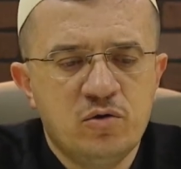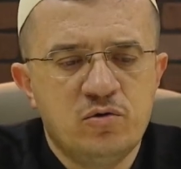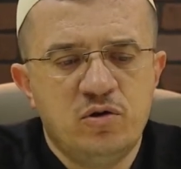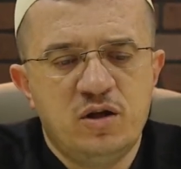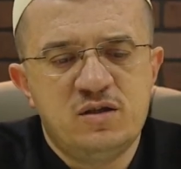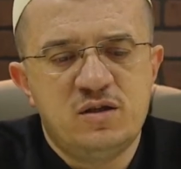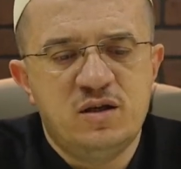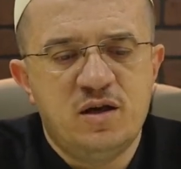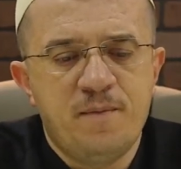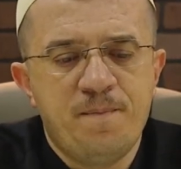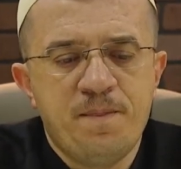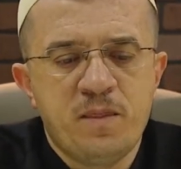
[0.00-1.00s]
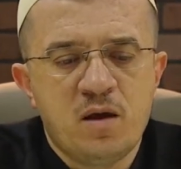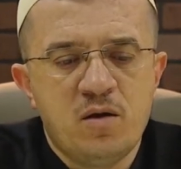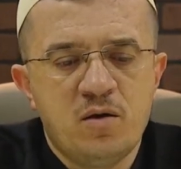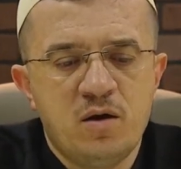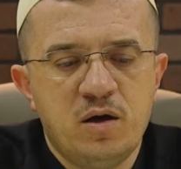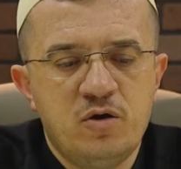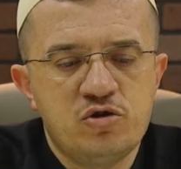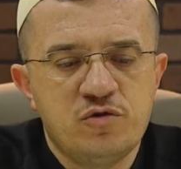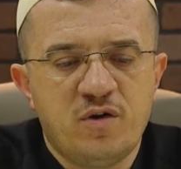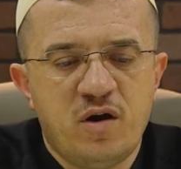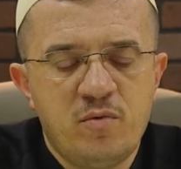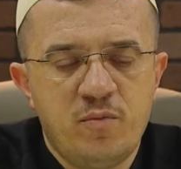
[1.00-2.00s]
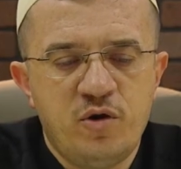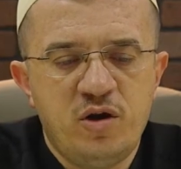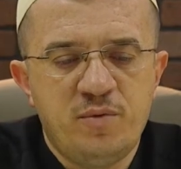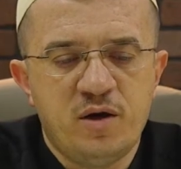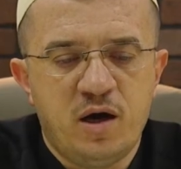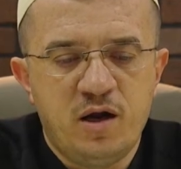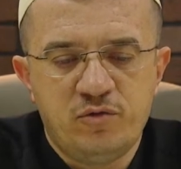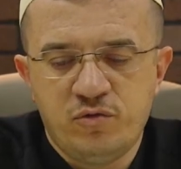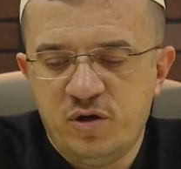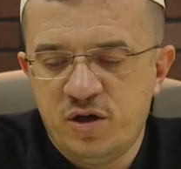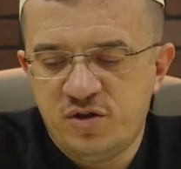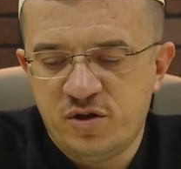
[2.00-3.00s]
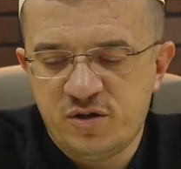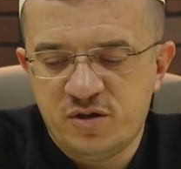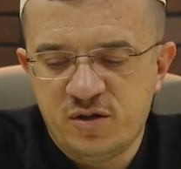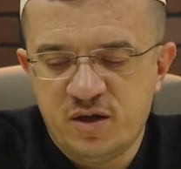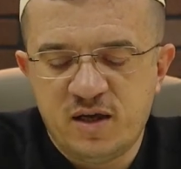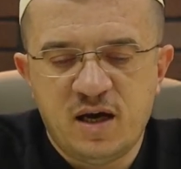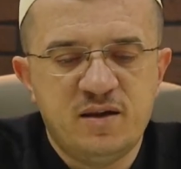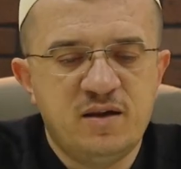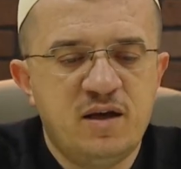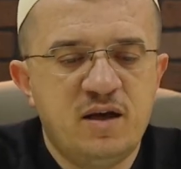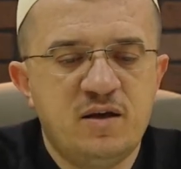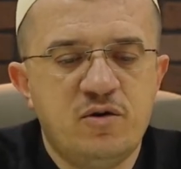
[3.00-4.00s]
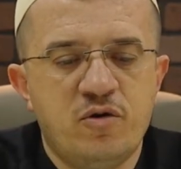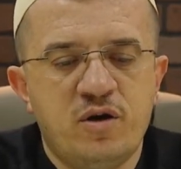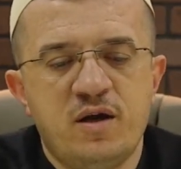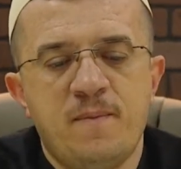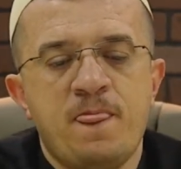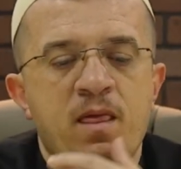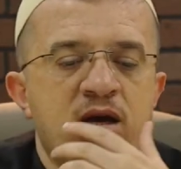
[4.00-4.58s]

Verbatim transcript: Dolayısıyla e, Yusuf abi böyle bir halet ruhiye içerisinde kendine göre